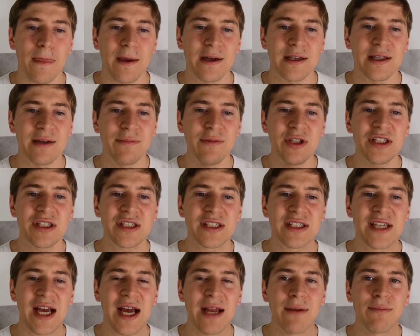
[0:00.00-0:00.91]
damit ich
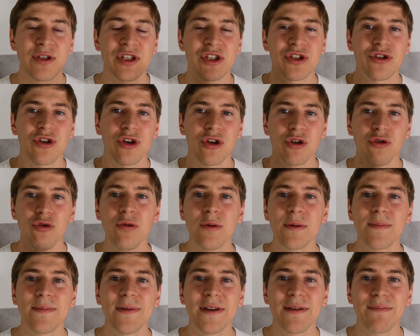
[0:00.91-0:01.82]
da ein bisschen noch einen
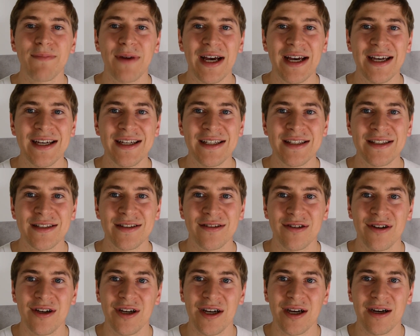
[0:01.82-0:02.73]
Überblick behalte,
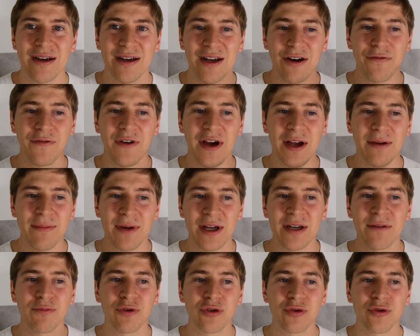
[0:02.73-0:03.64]
äh, laufen all
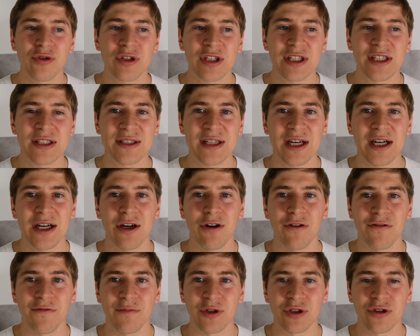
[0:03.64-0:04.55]
meine Produkttestsachen
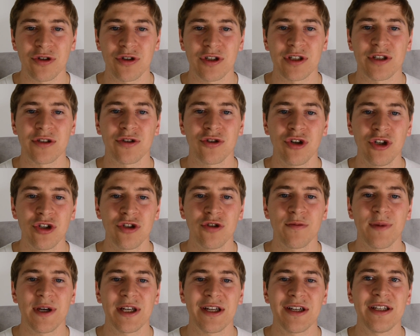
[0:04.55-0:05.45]
auf ein besonderes Konto
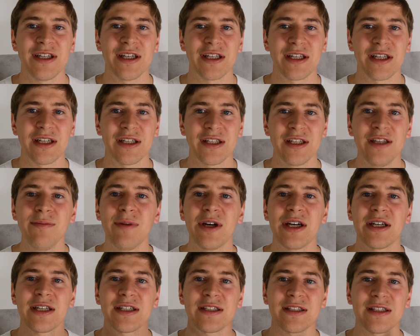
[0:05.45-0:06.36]
bei der ING
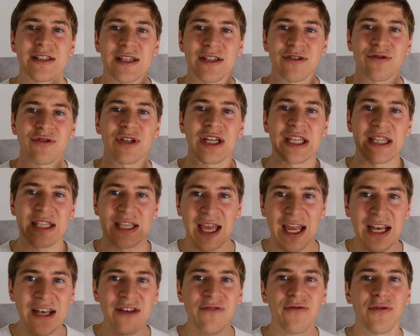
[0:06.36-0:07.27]
DIBA. Das ist also
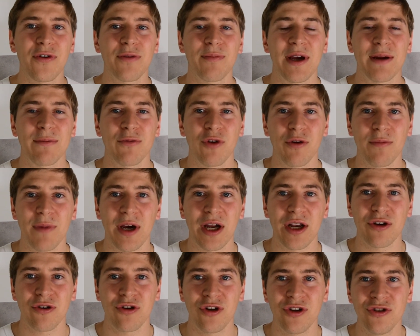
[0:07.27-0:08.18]
getrennt von meinem
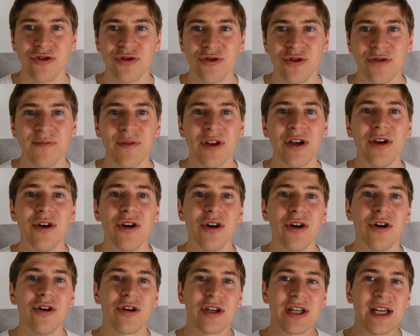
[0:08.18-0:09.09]
normalen Konto.
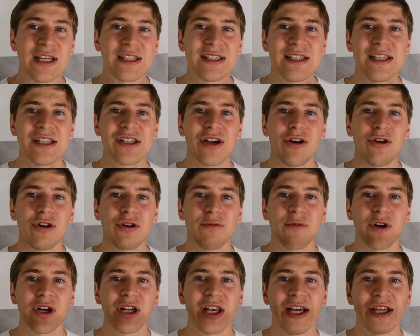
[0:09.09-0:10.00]
Und da sehe ich auch
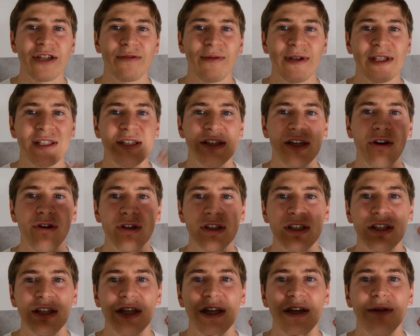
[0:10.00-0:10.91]
immer gleich, was ich
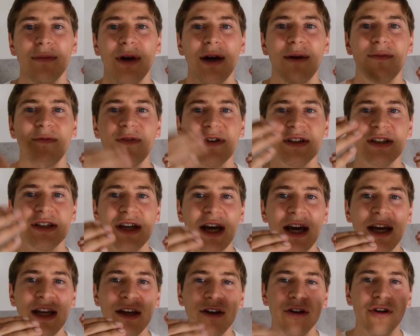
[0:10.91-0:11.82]
ausgegeben habe, was ich
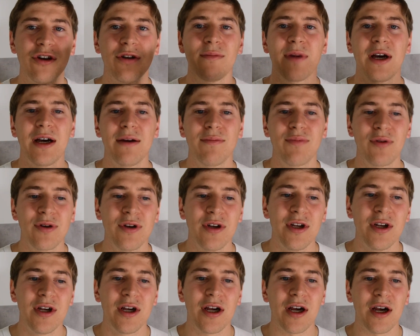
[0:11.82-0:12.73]
eingenommen habe,
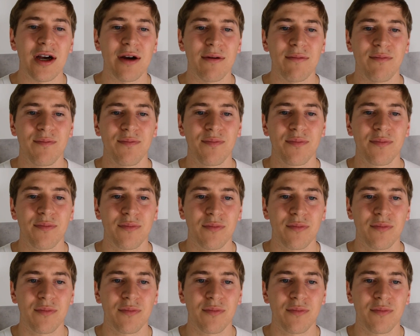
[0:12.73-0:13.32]
ähm,